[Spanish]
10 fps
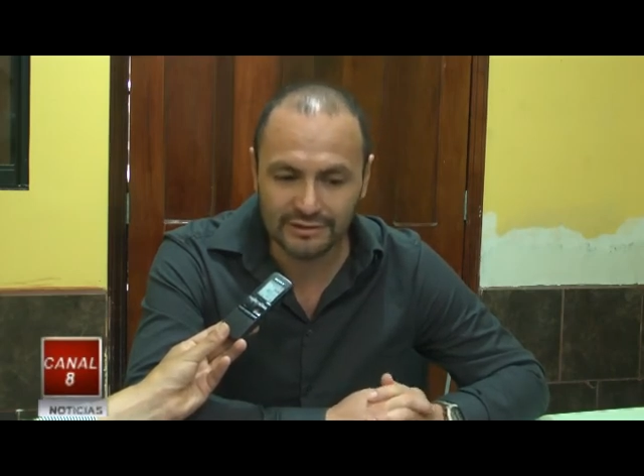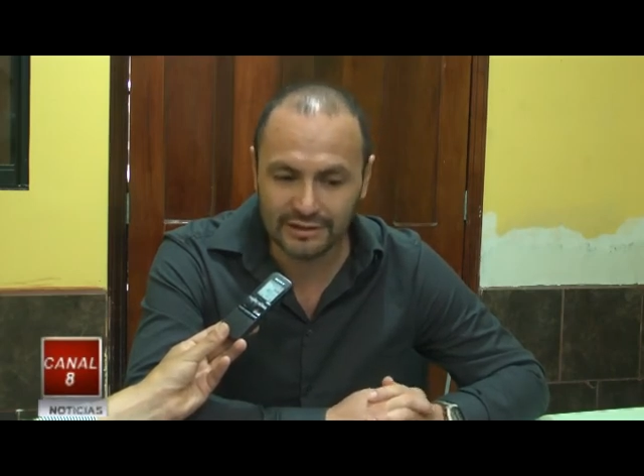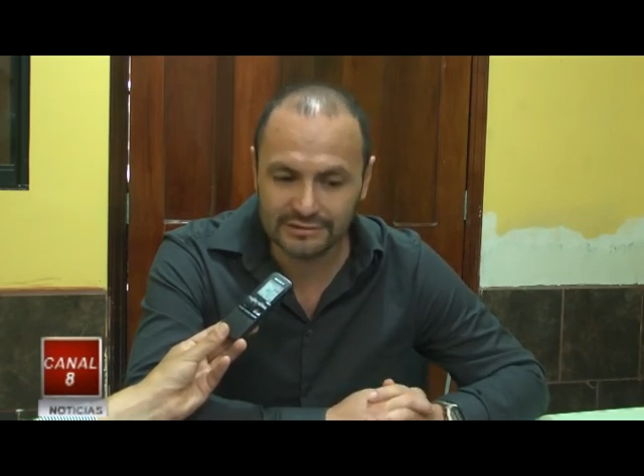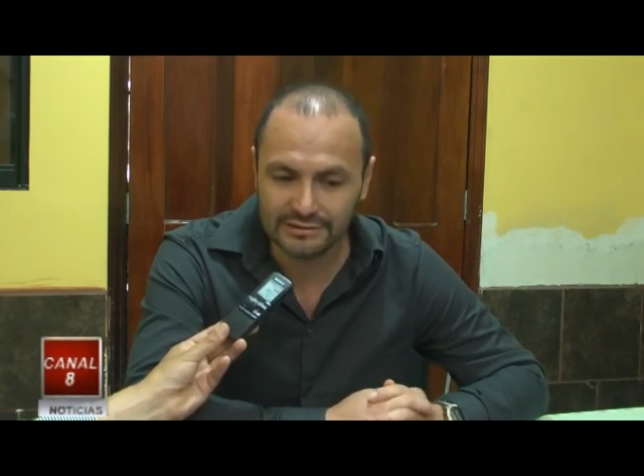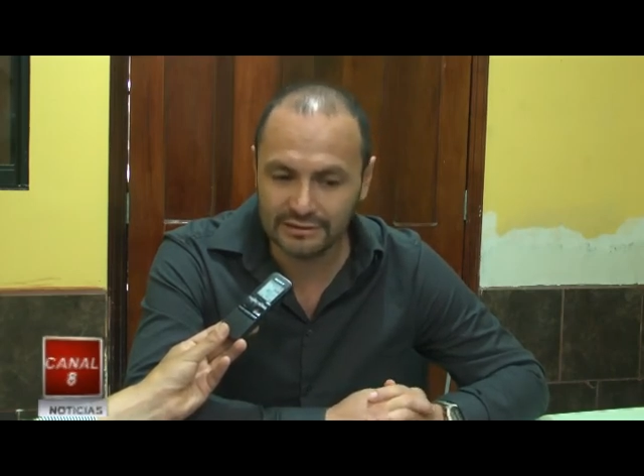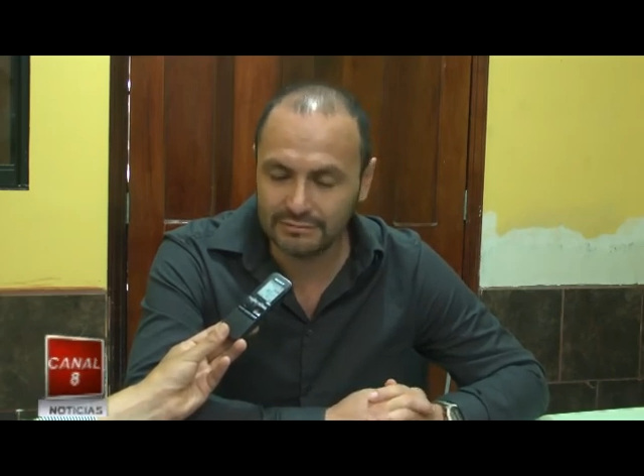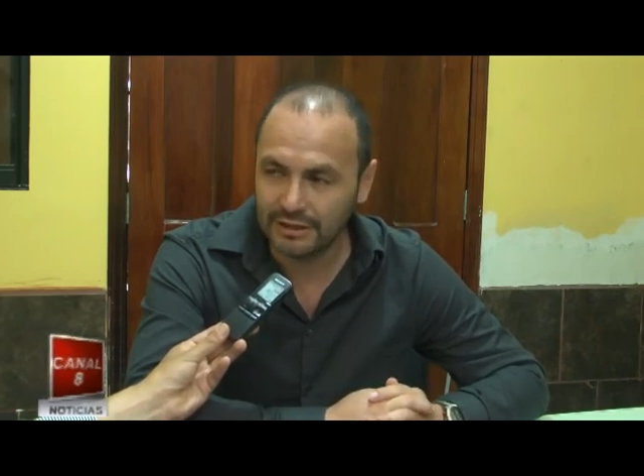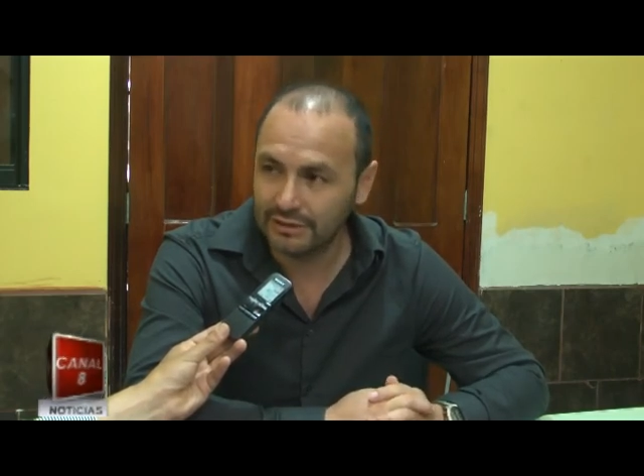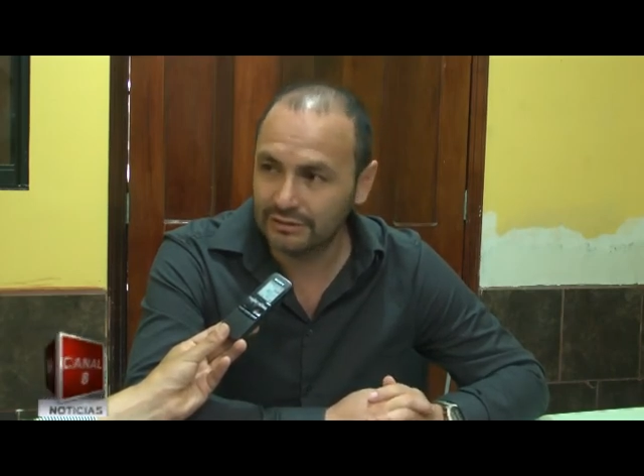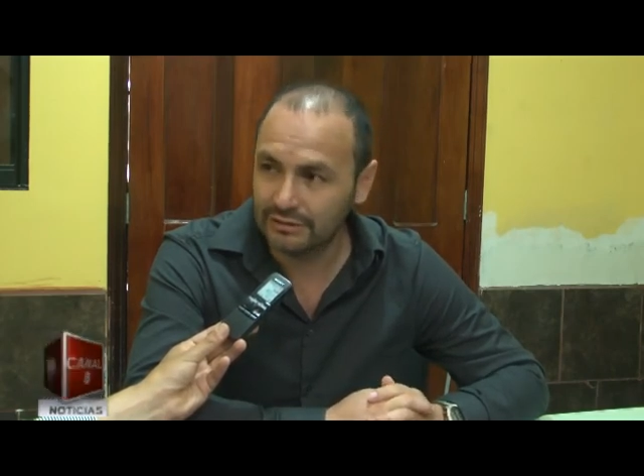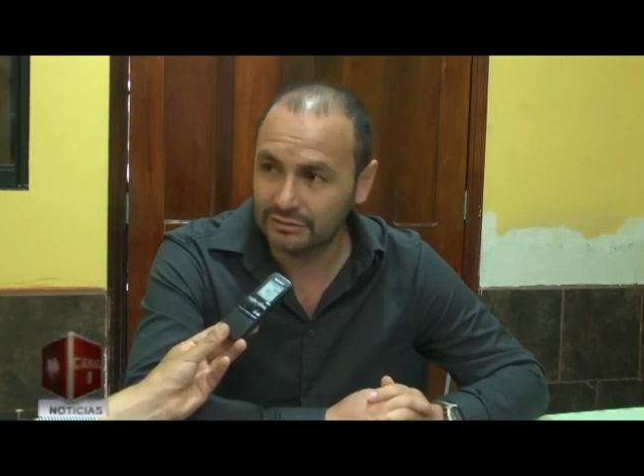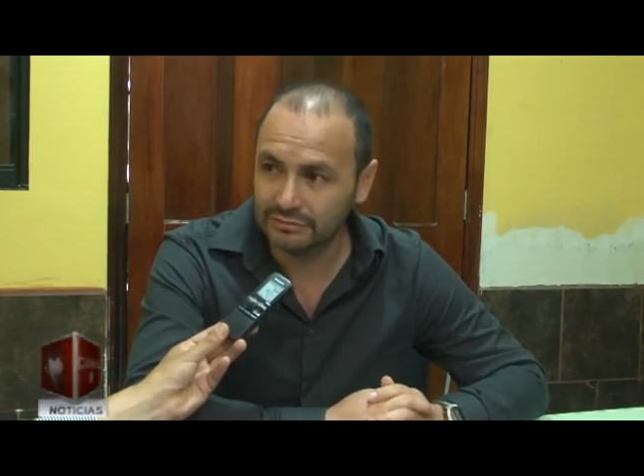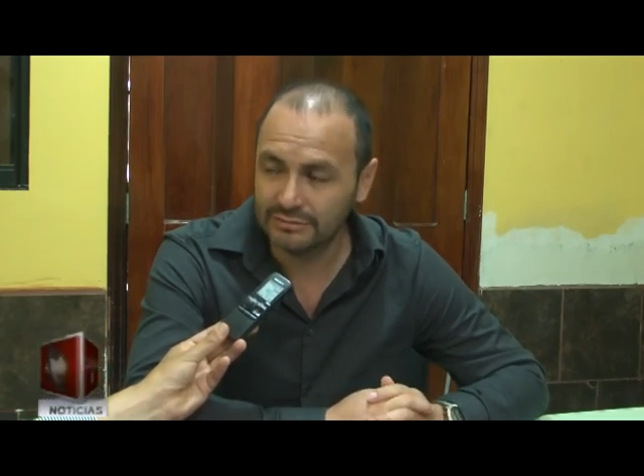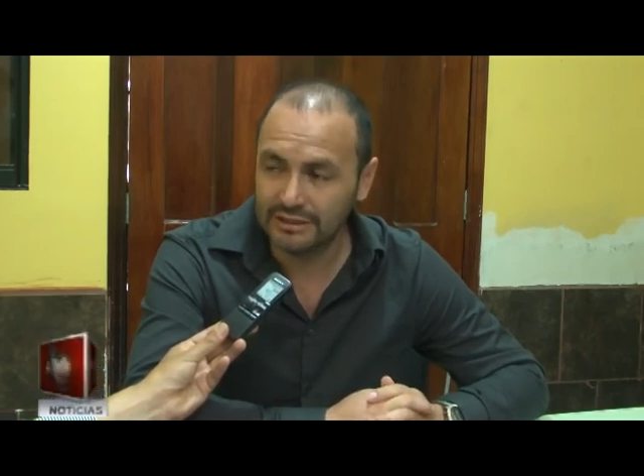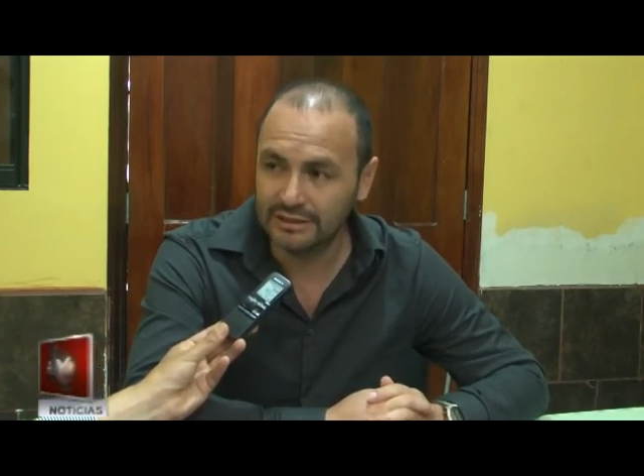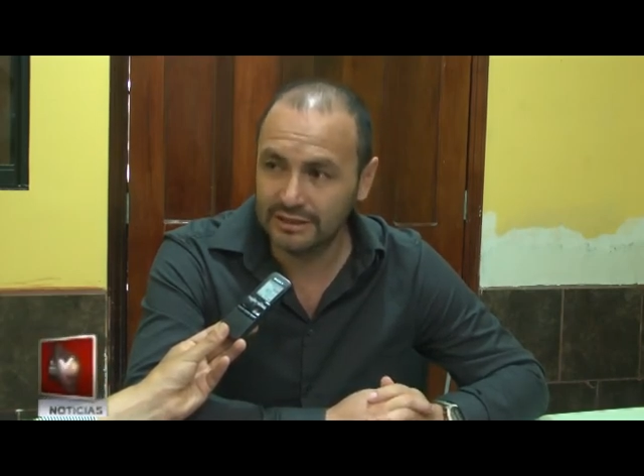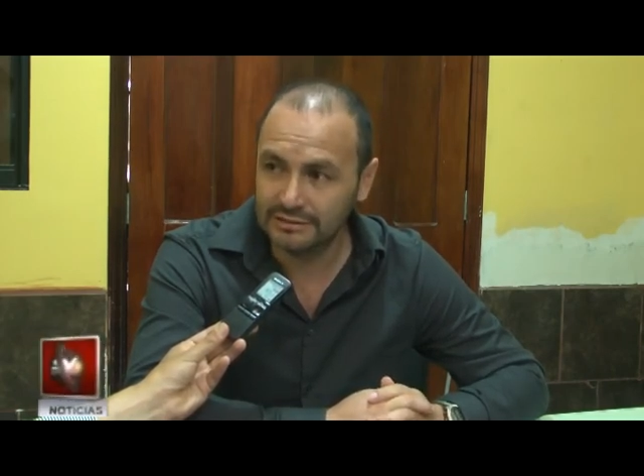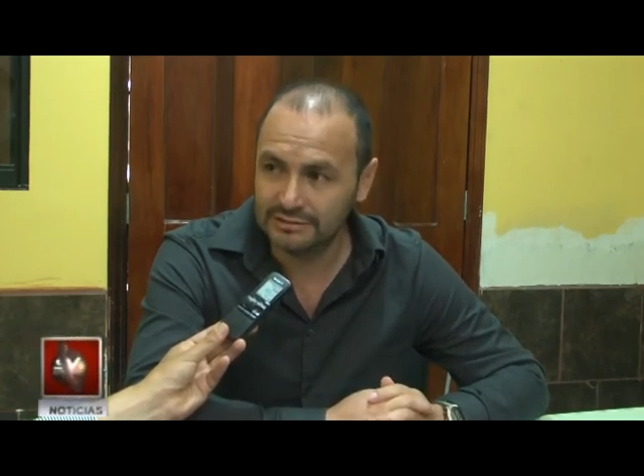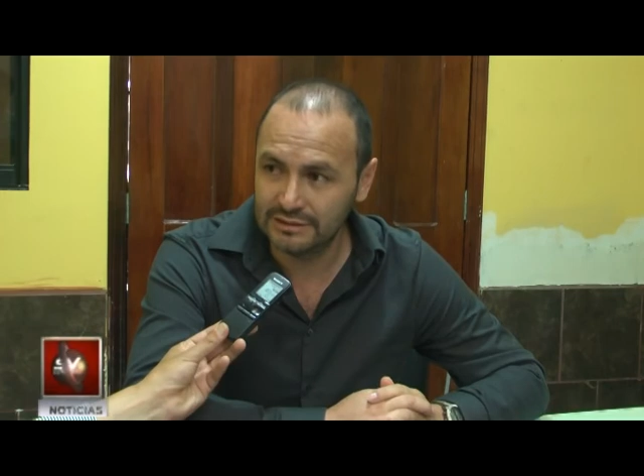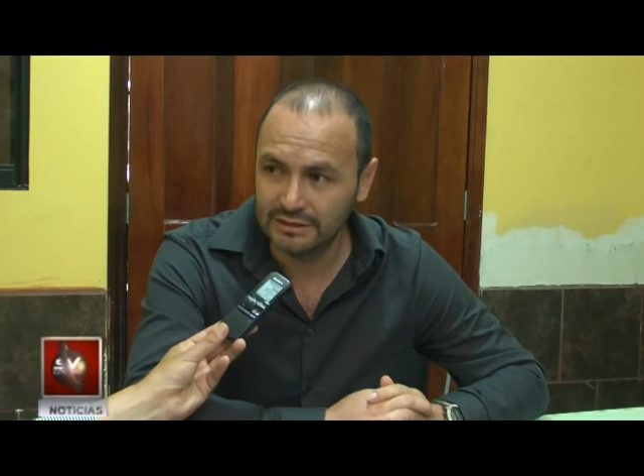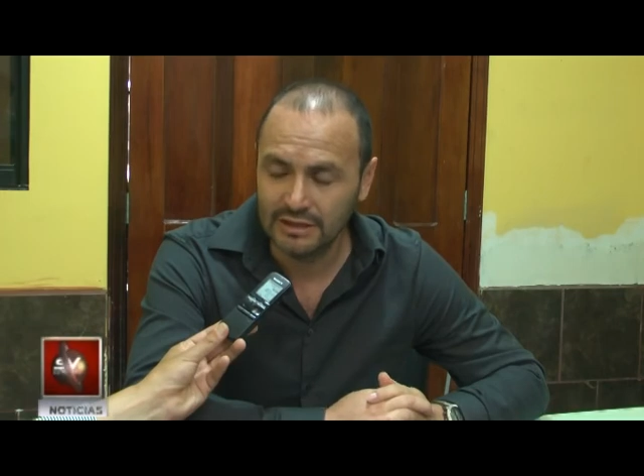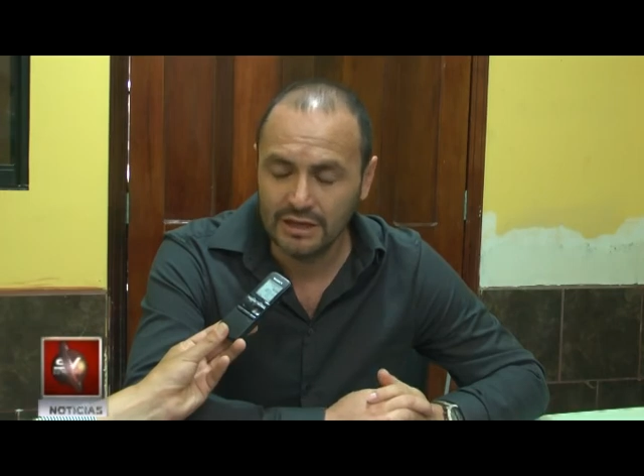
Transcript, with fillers: 13 de mayo del 2015